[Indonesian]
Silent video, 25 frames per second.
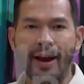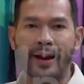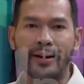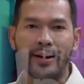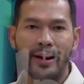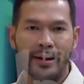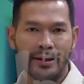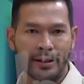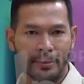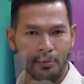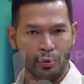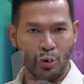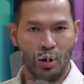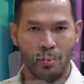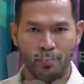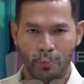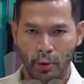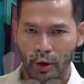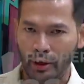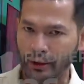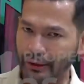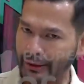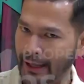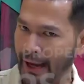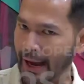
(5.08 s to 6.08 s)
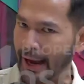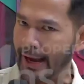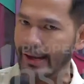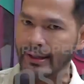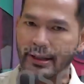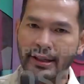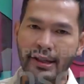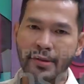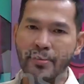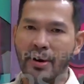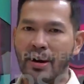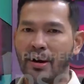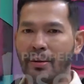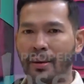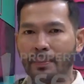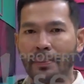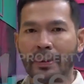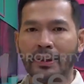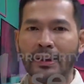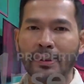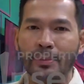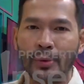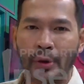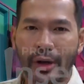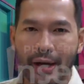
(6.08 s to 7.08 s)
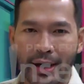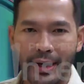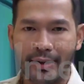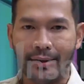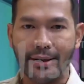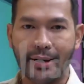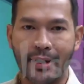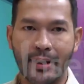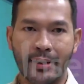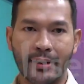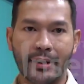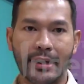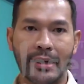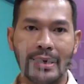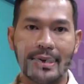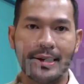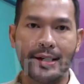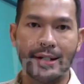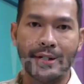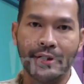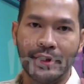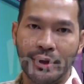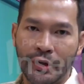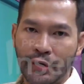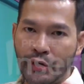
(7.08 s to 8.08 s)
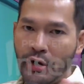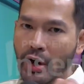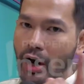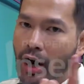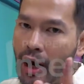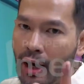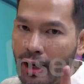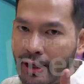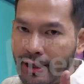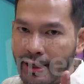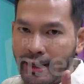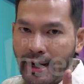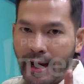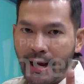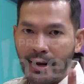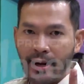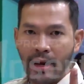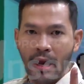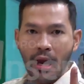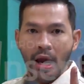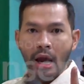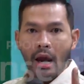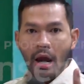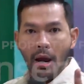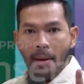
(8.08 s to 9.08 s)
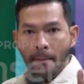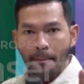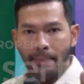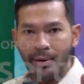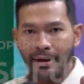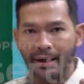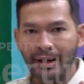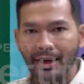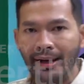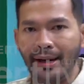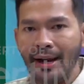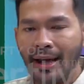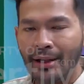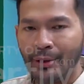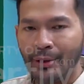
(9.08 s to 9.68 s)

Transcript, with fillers: ada sebuah podcast di mana mempertemukan antara Kiki CJR dengan Prilly